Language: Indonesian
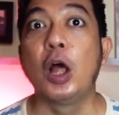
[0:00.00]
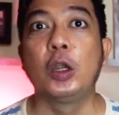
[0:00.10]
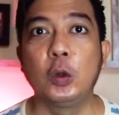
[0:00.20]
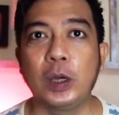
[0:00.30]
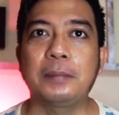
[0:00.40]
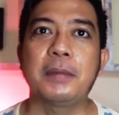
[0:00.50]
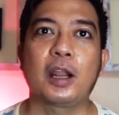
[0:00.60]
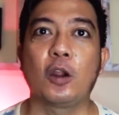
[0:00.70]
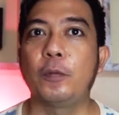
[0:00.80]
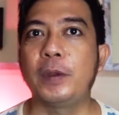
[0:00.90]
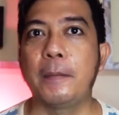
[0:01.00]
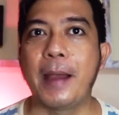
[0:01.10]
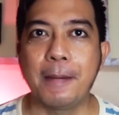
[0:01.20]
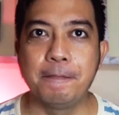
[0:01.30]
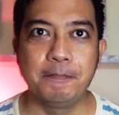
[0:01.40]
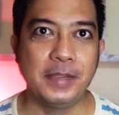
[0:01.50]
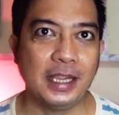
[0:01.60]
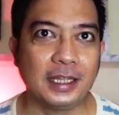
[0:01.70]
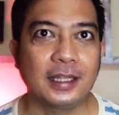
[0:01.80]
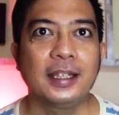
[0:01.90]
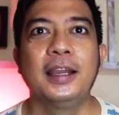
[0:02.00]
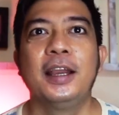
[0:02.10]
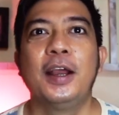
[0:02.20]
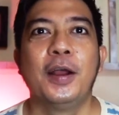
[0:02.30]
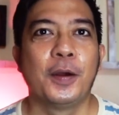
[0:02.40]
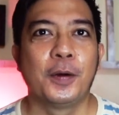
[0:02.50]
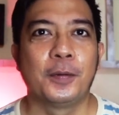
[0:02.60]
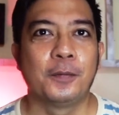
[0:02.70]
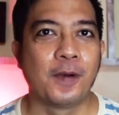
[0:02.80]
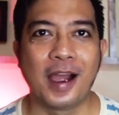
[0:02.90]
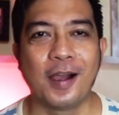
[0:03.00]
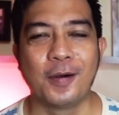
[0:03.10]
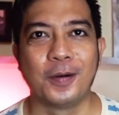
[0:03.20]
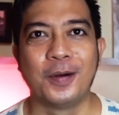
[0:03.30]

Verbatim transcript: duet bareng Novia Bahmit. Wow,